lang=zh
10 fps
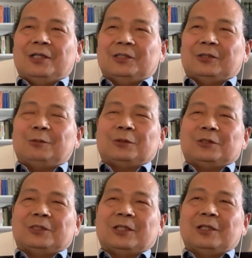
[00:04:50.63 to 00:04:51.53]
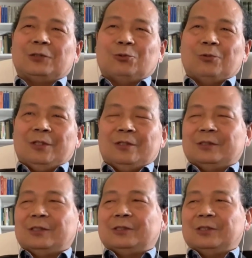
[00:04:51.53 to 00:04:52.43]
是不是真的中立？
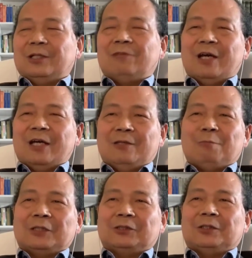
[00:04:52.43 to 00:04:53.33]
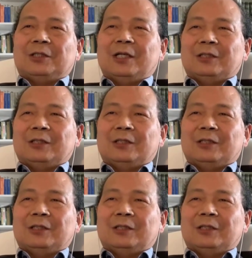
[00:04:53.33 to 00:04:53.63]
这是另外一码事。